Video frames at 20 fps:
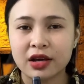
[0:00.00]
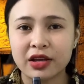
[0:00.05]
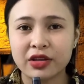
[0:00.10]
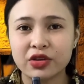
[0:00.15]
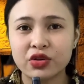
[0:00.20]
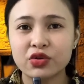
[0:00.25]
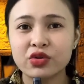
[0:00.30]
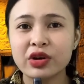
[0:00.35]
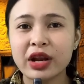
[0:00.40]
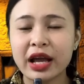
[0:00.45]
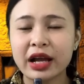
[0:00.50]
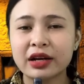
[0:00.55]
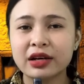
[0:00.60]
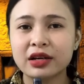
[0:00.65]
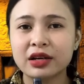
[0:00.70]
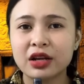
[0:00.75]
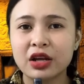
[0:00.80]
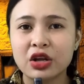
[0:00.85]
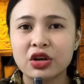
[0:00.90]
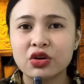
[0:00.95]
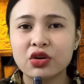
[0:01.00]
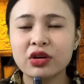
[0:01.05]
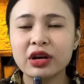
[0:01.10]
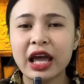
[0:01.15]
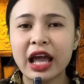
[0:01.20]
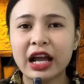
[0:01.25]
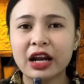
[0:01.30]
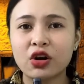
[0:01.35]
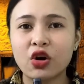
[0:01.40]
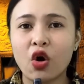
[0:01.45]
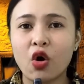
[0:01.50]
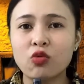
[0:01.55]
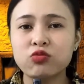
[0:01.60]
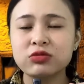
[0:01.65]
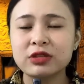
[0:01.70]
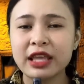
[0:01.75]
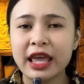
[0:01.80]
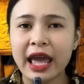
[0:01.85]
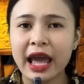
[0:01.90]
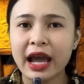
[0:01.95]
hình như nó đang nó đang
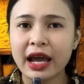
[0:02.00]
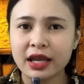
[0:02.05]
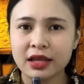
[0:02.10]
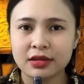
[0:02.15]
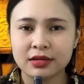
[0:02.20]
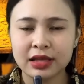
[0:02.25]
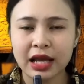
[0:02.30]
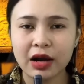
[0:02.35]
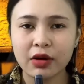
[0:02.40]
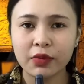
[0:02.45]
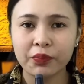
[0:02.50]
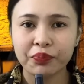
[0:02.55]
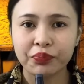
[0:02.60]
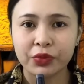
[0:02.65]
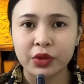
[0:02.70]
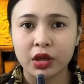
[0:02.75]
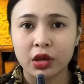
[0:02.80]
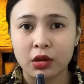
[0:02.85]
lột da hay sao.